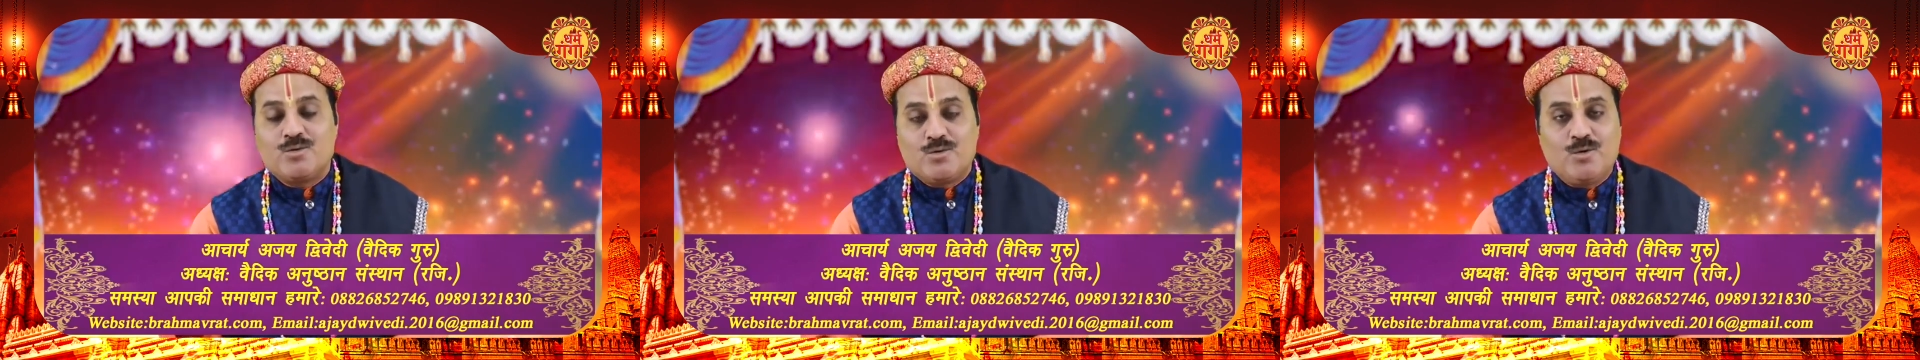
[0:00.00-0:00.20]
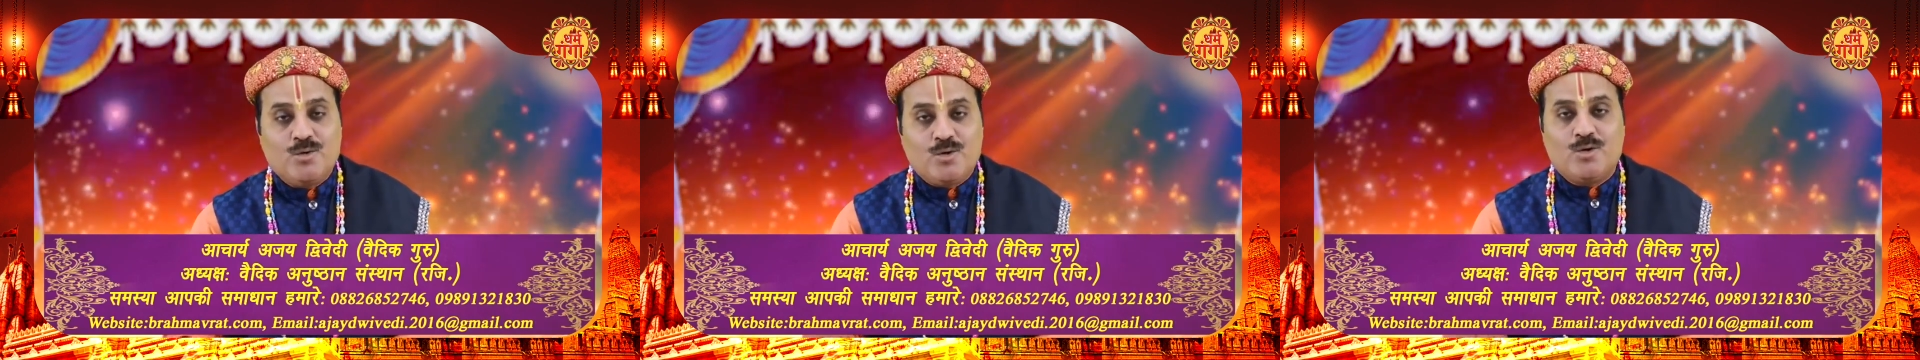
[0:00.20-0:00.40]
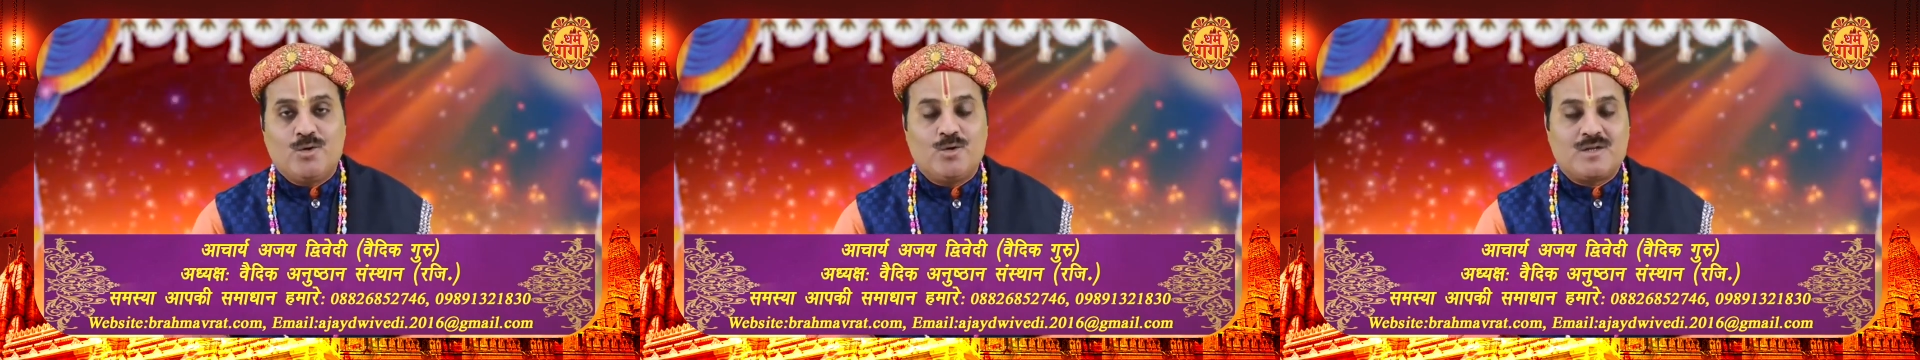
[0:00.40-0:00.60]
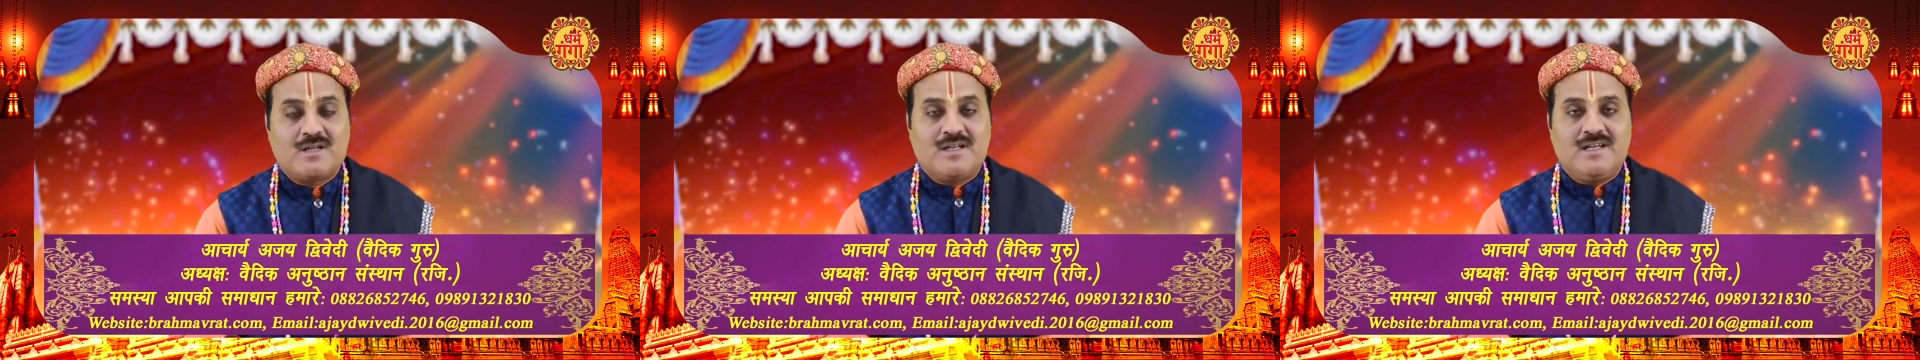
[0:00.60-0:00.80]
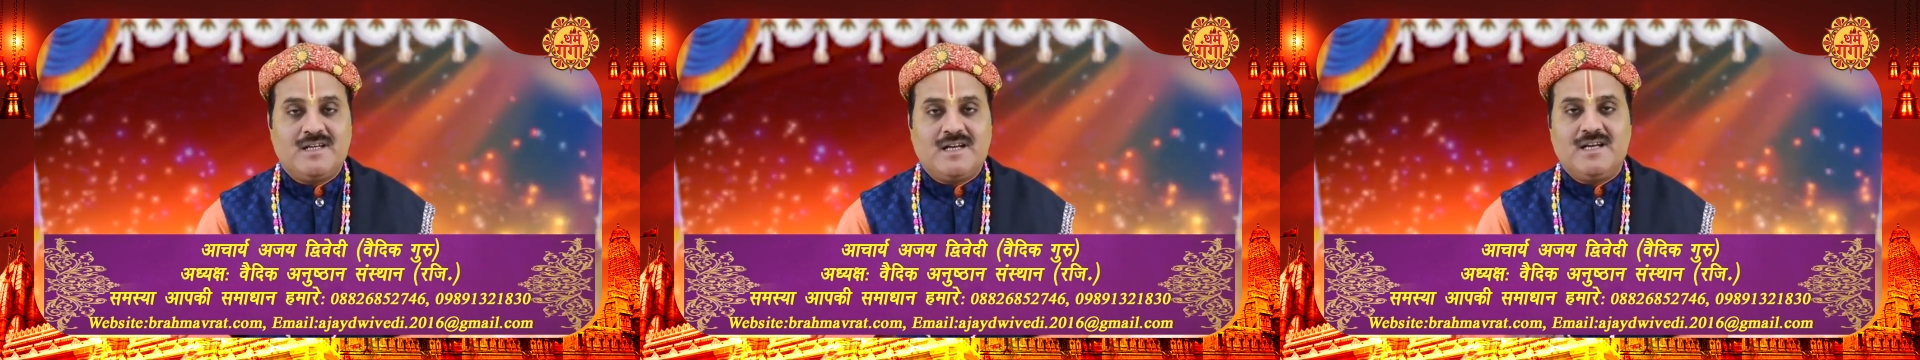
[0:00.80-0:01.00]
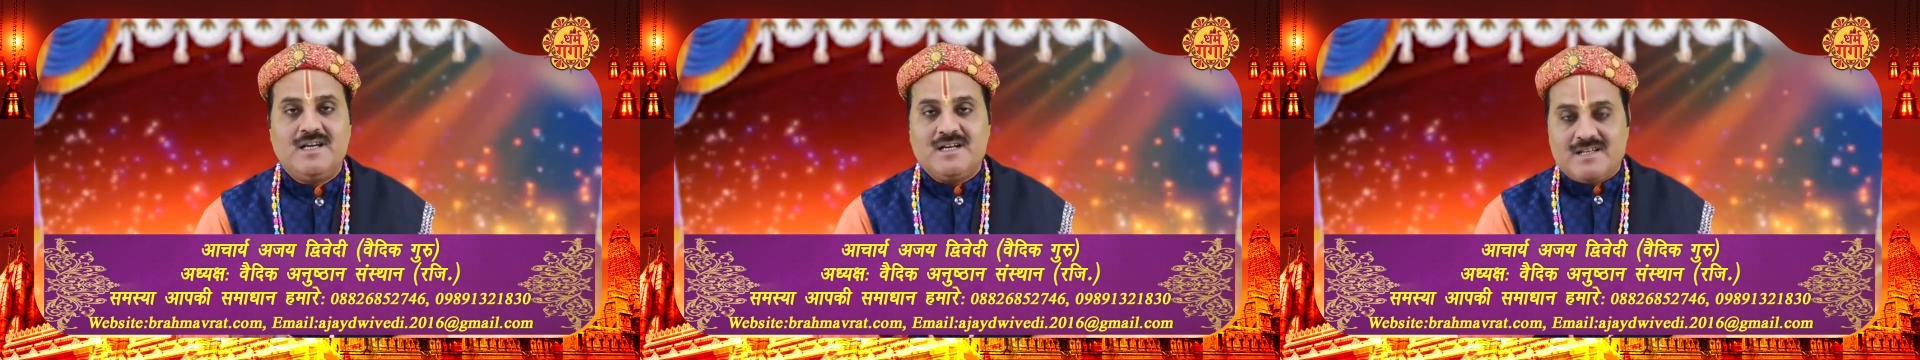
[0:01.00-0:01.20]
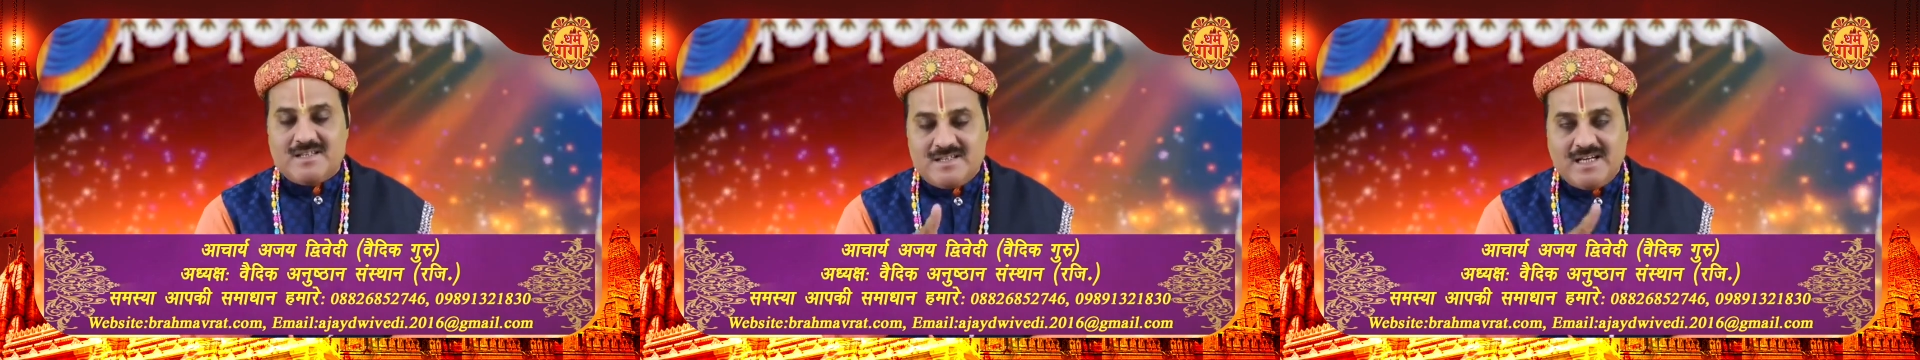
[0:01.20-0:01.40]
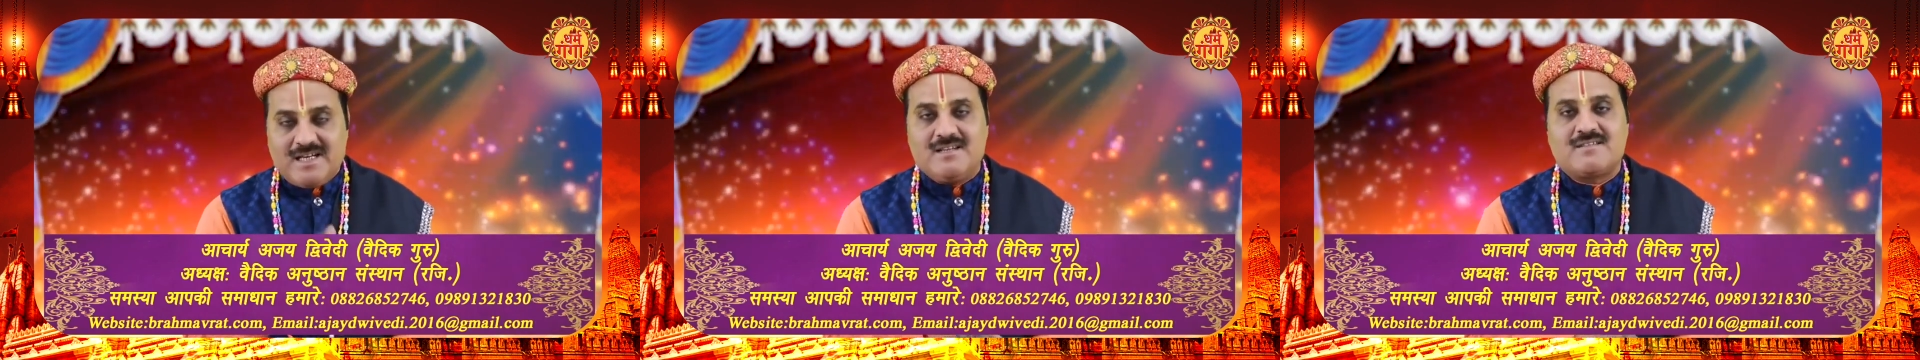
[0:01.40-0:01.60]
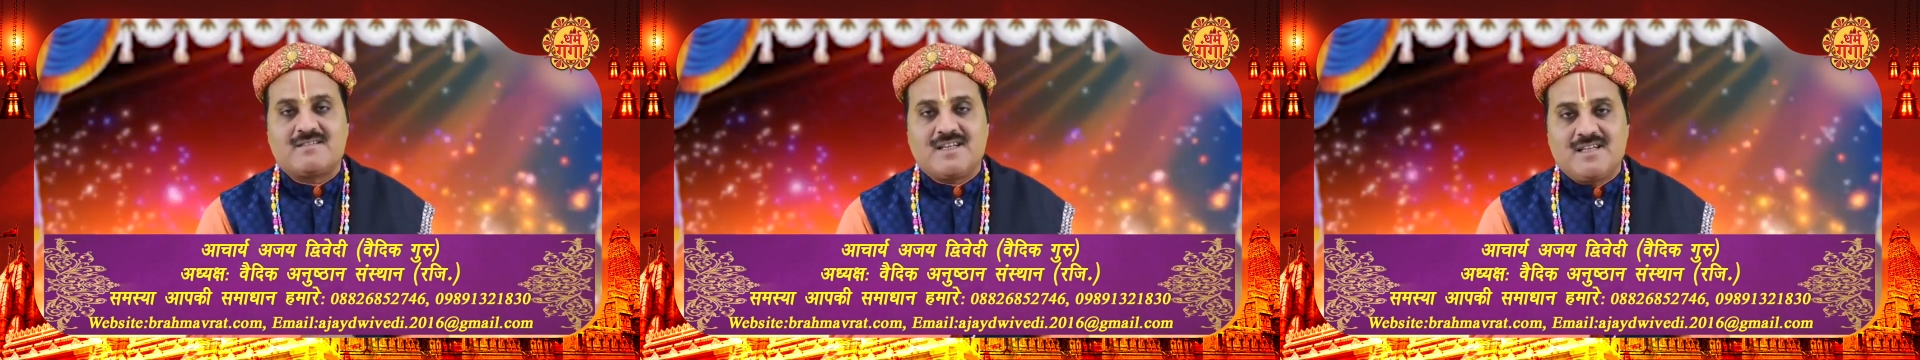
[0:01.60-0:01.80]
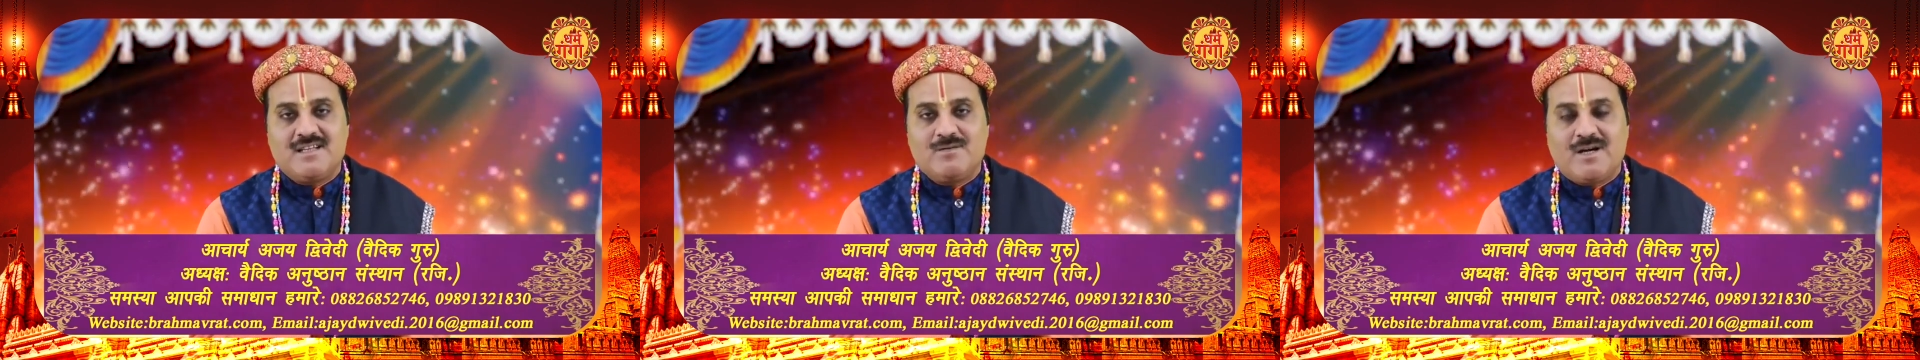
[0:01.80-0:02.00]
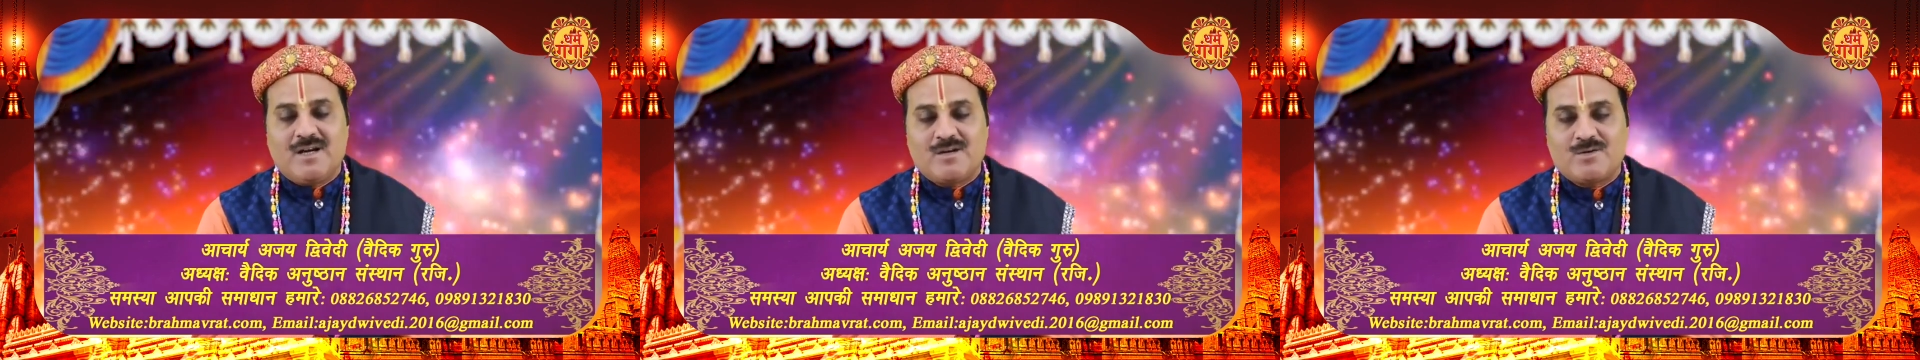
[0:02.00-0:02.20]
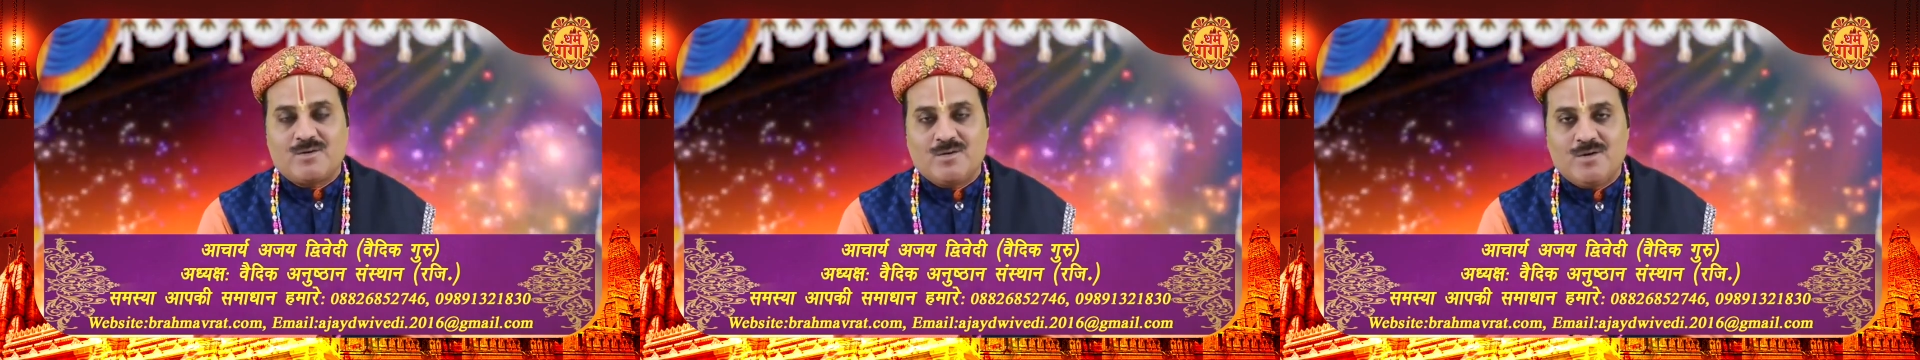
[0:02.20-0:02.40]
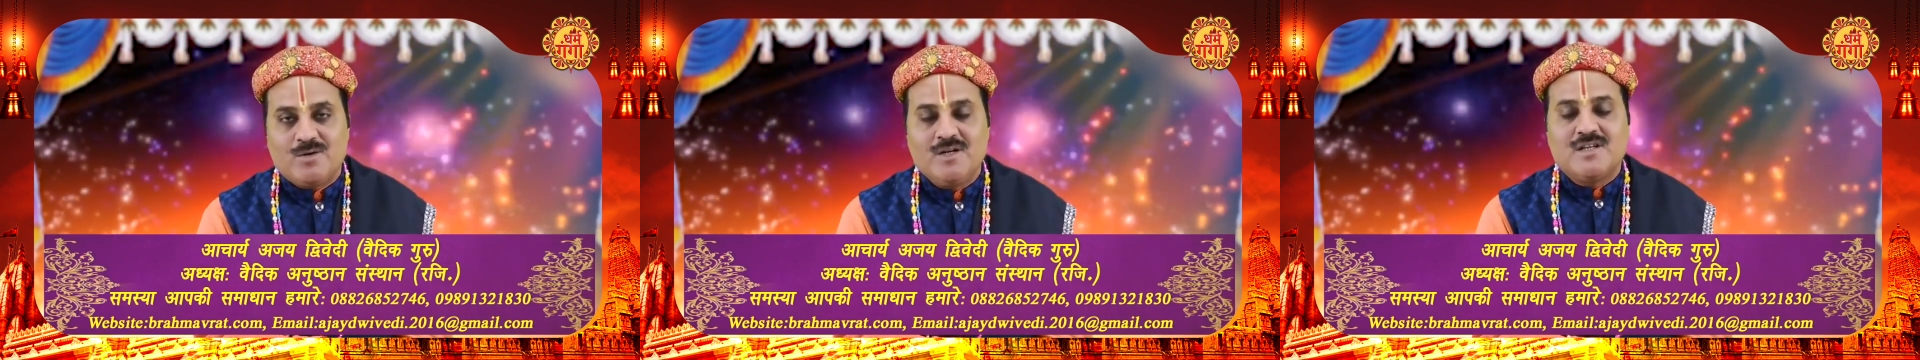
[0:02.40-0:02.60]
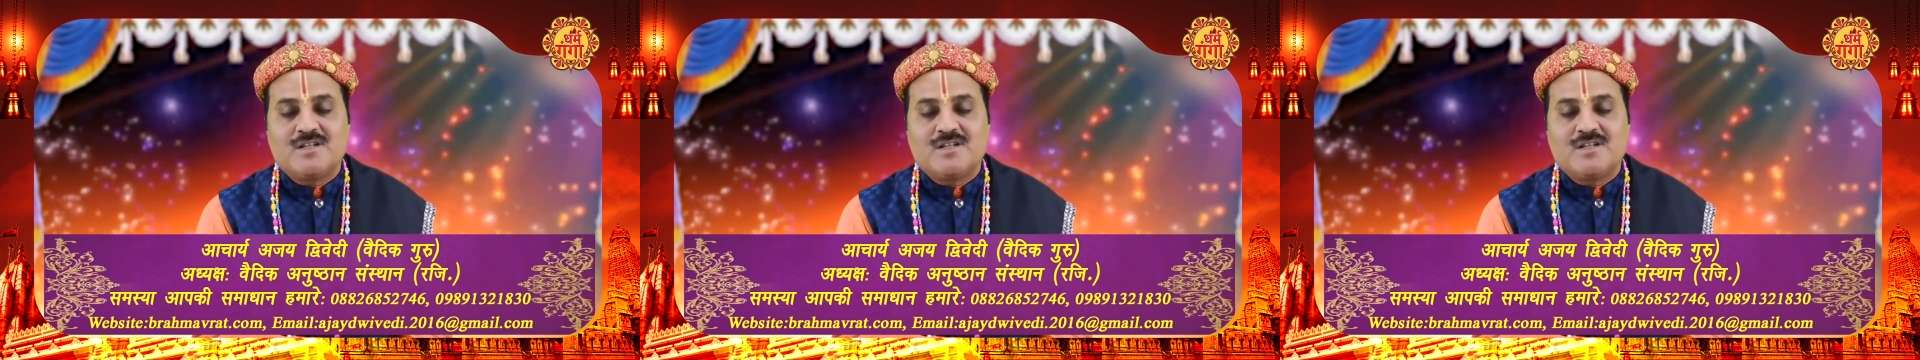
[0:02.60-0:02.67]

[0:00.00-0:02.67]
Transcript: दूर होती हैं यही शनिवार को